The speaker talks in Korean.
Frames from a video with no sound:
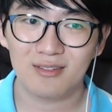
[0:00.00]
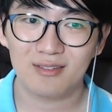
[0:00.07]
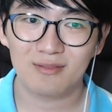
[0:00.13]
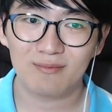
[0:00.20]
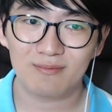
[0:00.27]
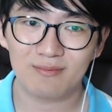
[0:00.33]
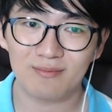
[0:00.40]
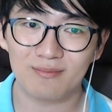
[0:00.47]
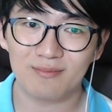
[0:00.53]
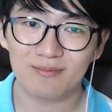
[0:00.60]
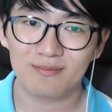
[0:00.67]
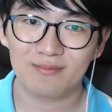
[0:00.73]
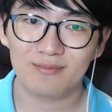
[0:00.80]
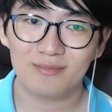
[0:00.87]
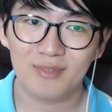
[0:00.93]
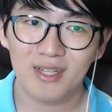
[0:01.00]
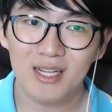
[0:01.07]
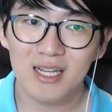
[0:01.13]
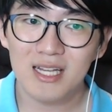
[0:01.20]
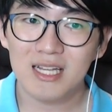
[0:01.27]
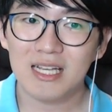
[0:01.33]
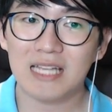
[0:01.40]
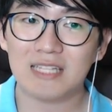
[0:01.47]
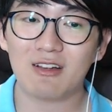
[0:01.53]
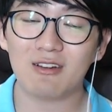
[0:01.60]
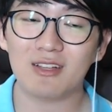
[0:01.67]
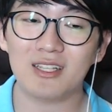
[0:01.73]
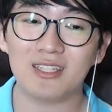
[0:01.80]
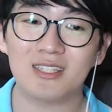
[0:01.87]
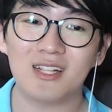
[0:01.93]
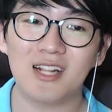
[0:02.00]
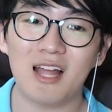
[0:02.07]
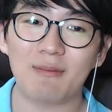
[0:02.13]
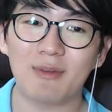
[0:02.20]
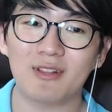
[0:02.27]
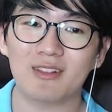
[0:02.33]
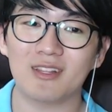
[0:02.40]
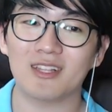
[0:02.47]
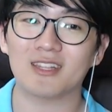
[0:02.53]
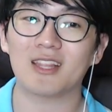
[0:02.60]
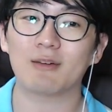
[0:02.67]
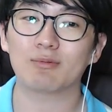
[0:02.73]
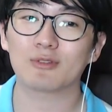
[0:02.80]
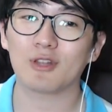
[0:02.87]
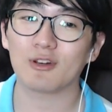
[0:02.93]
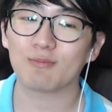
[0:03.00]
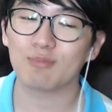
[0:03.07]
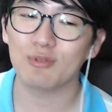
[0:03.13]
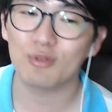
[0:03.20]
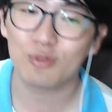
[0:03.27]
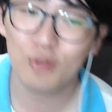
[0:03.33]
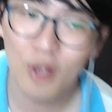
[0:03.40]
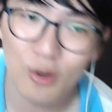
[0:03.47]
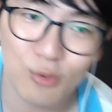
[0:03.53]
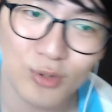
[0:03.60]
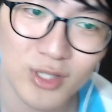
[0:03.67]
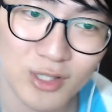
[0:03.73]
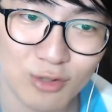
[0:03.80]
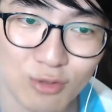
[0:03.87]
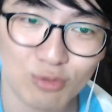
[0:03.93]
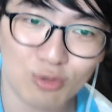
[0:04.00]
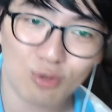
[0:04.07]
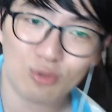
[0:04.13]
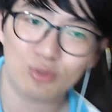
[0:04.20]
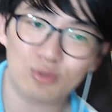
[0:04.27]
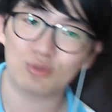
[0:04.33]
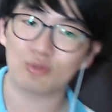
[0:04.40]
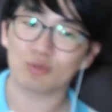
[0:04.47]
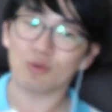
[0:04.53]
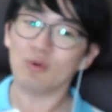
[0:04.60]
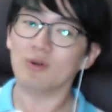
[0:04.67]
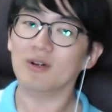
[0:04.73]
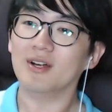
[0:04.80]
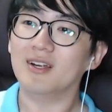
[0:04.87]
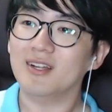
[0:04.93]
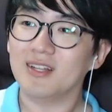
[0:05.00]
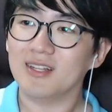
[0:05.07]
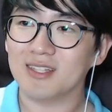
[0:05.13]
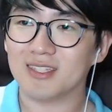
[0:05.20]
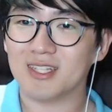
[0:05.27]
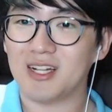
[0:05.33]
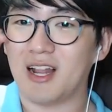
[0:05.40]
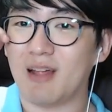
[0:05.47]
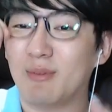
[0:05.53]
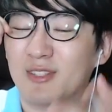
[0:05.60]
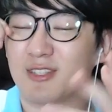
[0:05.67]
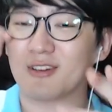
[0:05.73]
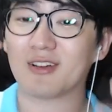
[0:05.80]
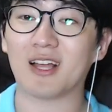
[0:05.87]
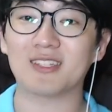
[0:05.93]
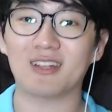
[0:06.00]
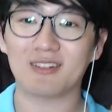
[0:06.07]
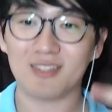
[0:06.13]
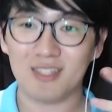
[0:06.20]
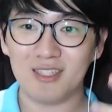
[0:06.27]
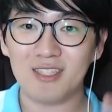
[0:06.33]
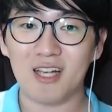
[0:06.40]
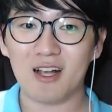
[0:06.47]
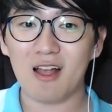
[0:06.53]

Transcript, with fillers: 음. 그래서 이슬람은 이때부터 불교하고 힌두교를 누르고 이슬람에서 가장 신자가